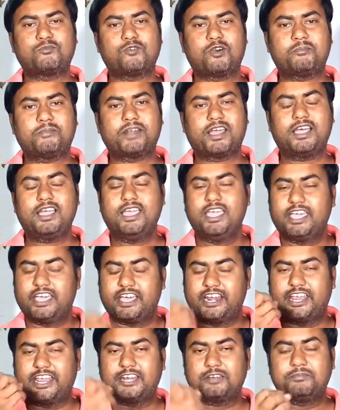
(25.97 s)
পাবো আমরা
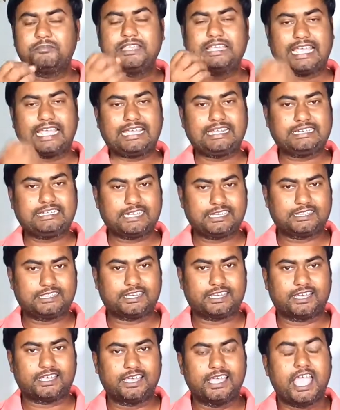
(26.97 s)
রেডমি এইট
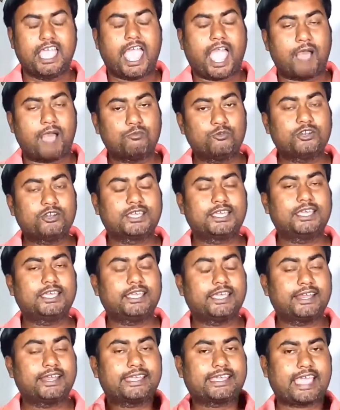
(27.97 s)
এতে এমনকি
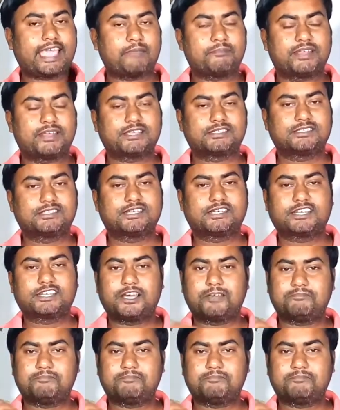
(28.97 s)
এর ক্যামেরা সেট